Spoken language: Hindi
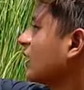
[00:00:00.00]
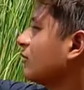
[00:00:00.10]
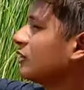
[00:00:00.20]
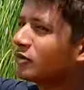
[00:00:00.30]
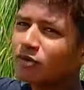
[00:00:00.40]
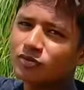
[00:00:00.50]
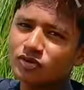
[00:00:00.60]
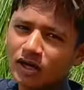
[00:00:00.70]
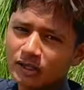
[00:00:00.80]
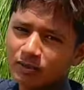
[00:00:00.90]
घर भी थे वो भी
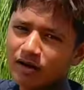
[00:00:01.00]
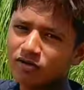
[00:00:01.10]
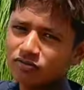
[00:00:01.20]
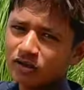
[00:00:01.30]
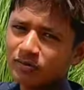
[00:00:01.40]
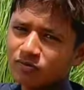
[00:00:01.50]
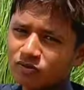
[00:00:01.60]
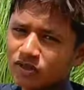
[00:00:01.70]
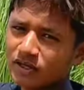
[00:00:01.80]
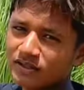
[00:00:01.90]
जो है तबाह हो चुके हैं
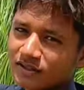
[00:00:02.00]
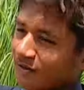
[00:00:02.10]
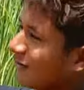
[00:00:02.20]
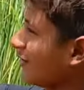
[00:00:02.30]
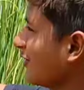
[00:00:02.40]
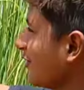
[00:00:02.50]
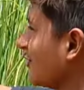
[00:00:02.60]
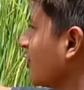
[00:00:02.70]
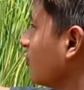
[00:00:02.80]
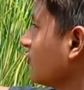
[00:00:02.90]
पूरी तरह से
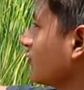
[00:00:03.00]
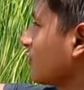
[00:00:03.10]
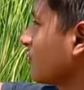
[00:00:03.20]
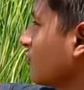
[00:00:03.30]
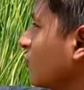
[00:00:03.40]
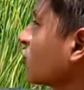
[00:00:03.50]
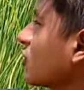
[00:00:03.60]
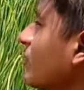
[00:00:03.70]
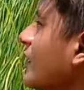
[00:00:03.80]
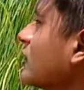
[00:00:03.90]
और
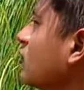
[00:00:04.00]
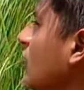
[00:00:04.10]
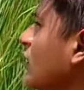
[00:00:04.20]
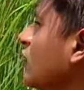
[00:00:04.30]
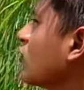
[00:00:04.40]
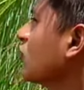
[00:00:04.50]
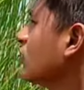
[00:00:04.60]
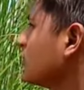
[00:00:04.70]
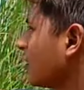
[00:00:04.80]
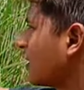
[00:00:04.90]
उनकी भैंसें जो है इधर को
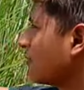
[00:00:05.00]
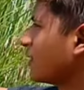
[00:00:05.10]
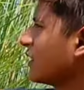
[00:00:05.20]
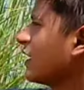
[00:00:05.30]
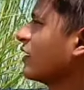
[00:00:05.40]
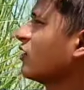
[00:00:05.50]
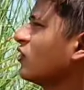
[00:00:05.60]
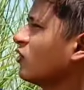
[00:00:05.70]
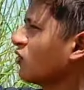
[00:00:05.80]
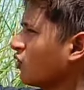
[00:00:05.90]
निकल पड़ी हैं
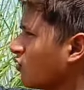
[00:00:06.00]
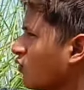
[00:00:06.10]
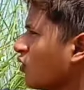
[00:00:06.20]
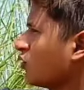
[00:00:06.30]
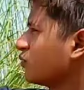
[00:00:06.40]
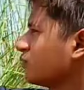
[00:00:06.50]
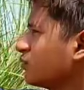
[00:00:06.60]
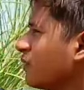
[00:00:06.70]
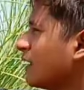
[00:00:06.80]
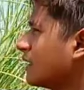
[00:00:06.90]
और वो
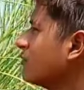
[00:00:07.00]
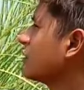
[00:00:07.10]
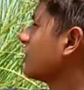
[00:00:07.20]
भैंसें भी